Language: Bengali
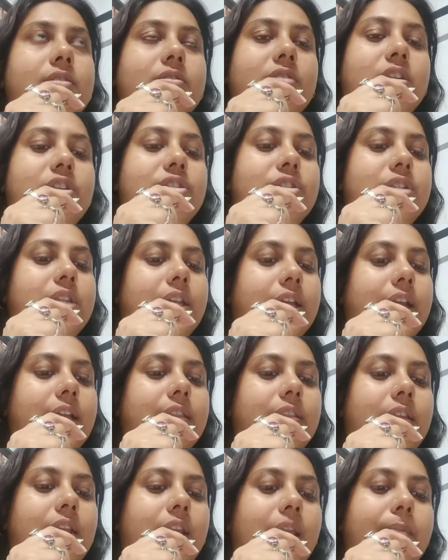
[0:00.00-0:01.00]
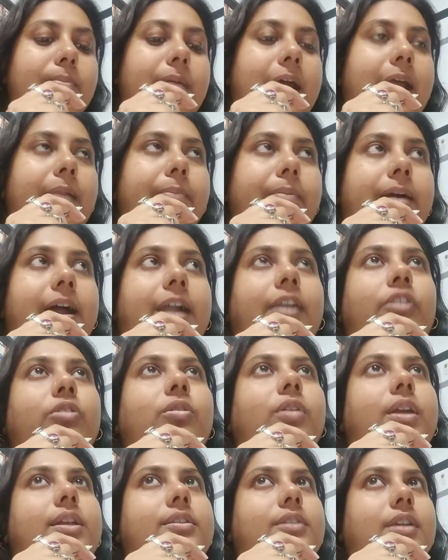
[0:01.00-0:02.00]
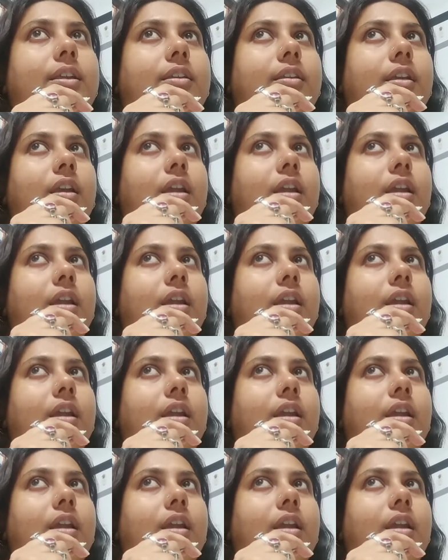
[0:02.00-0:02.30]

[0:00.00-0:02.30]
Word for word: সৃষ্টিকে তিনি বারবার ধরেছেন